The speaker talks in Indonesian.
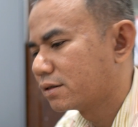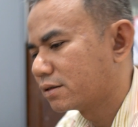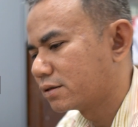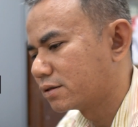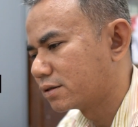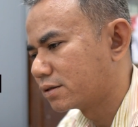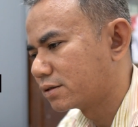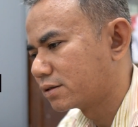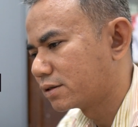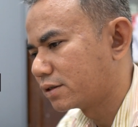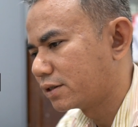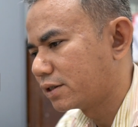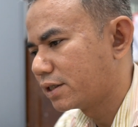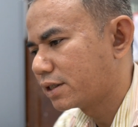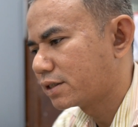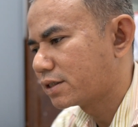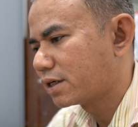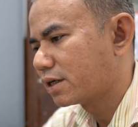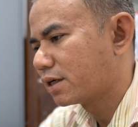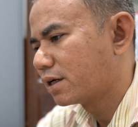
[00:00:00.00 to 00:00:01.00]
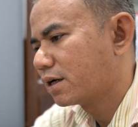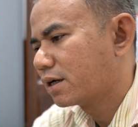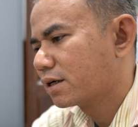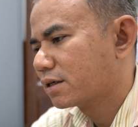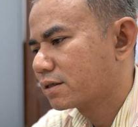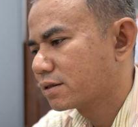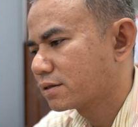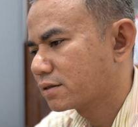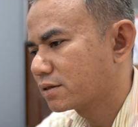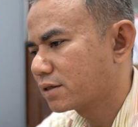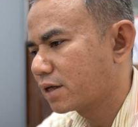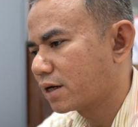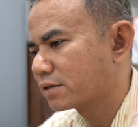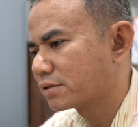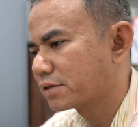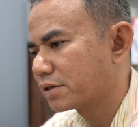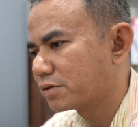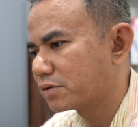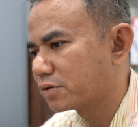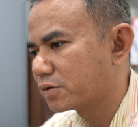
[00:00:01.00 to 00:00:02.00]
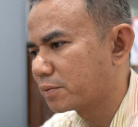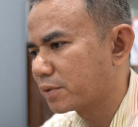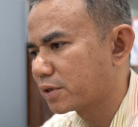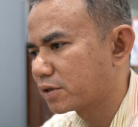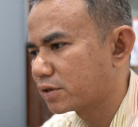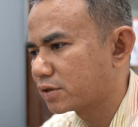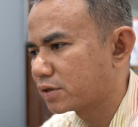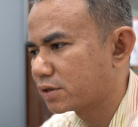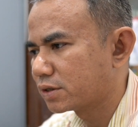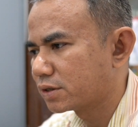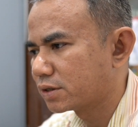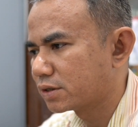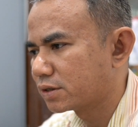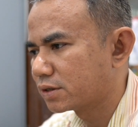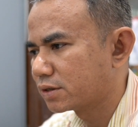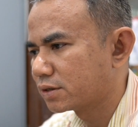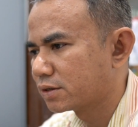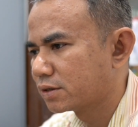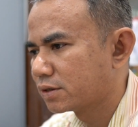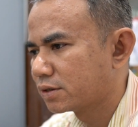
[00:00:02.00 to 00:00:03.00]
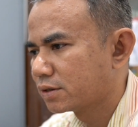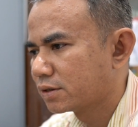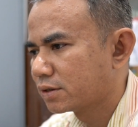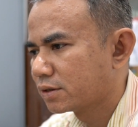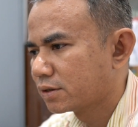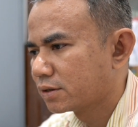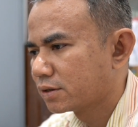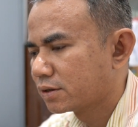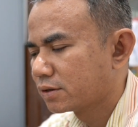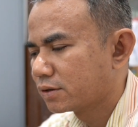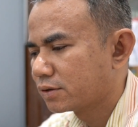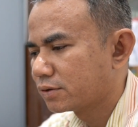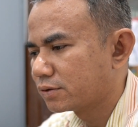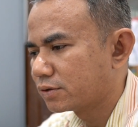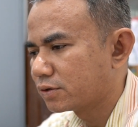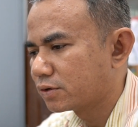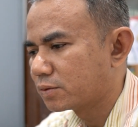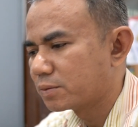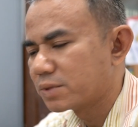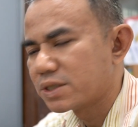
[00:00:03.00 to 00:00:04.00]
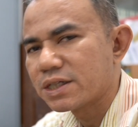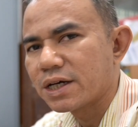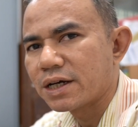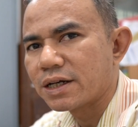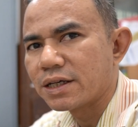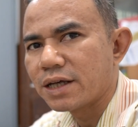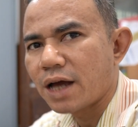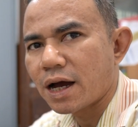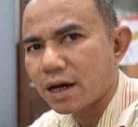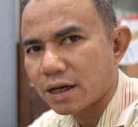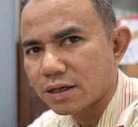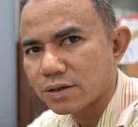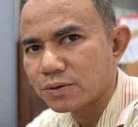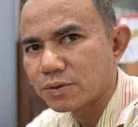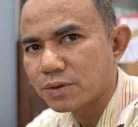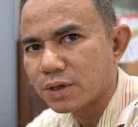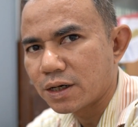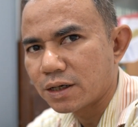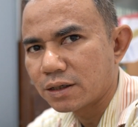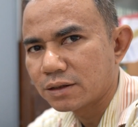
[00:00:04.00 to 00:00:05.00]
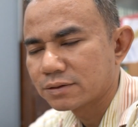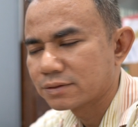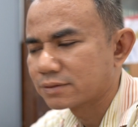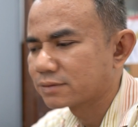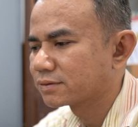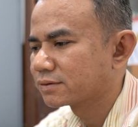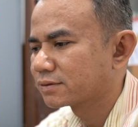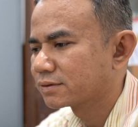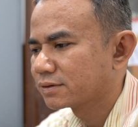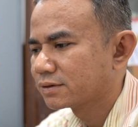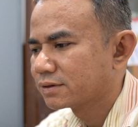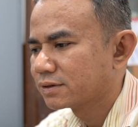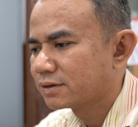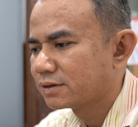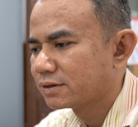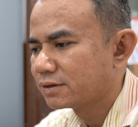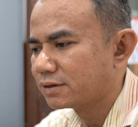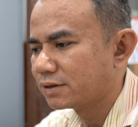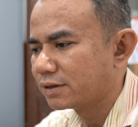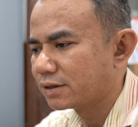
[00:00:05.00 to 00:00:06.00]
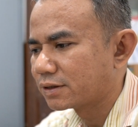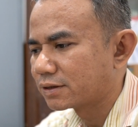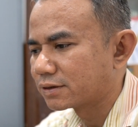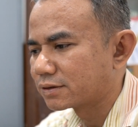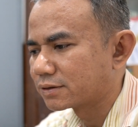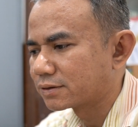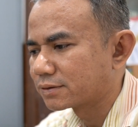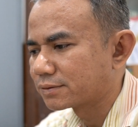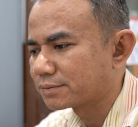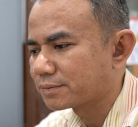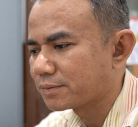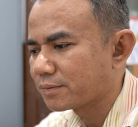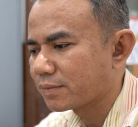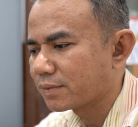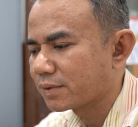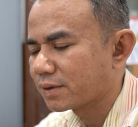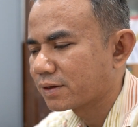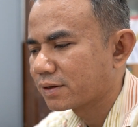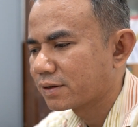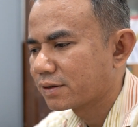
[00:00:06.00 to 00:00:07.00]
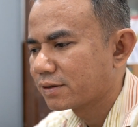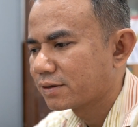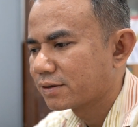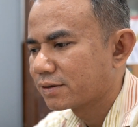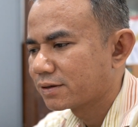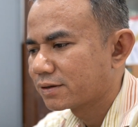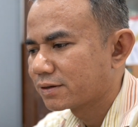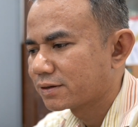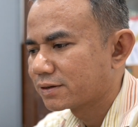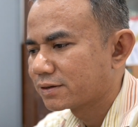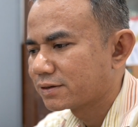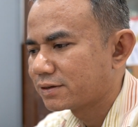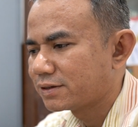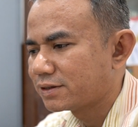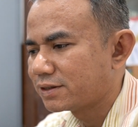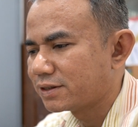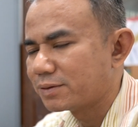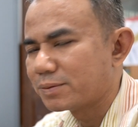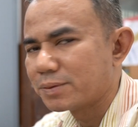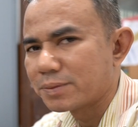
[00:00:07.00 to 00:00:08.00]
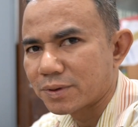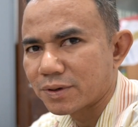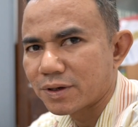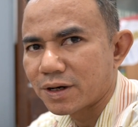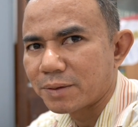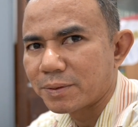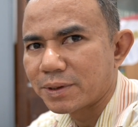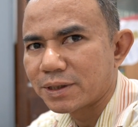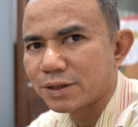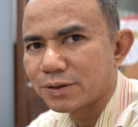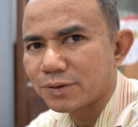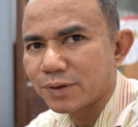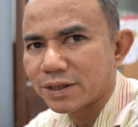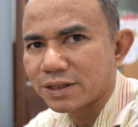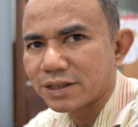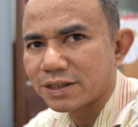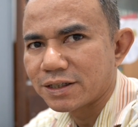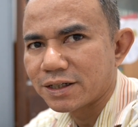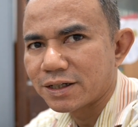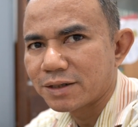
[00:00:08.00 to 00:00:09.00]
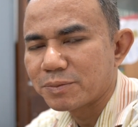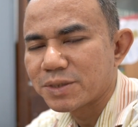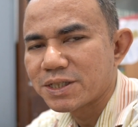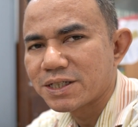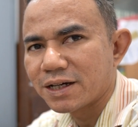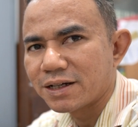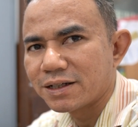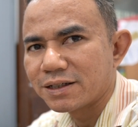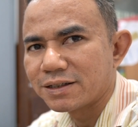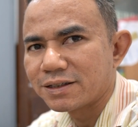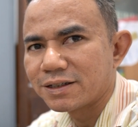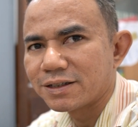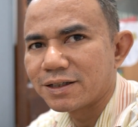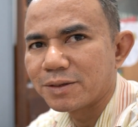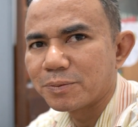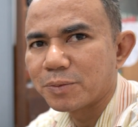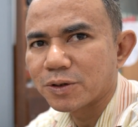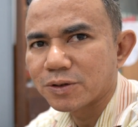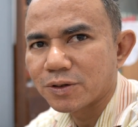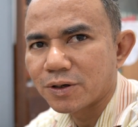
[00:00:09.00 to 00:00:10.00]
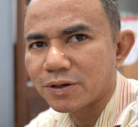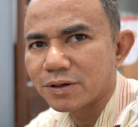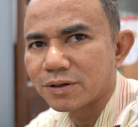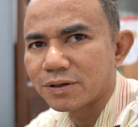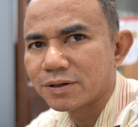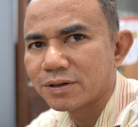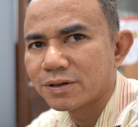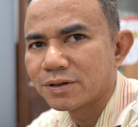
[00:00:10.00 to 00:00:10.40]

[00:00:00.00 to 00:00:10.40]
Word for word: Uh, ini adalah salah satu metode untuk mencari akar juga, yang di pemrograman itu artinya mencari titik potong